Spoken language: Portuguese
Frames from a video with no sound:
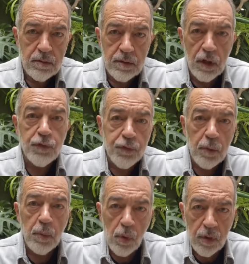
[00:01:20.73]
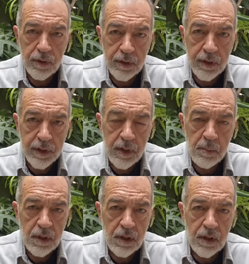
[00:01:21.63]
transformou em
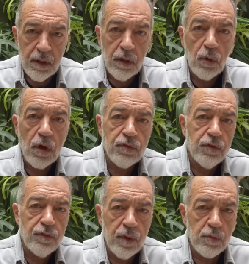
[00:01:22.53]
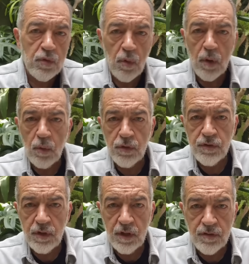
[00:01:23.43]
crime e nós vivemos com a
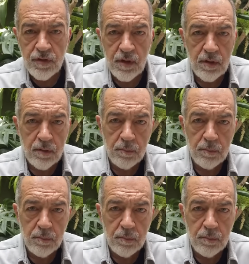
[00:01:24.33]
consciência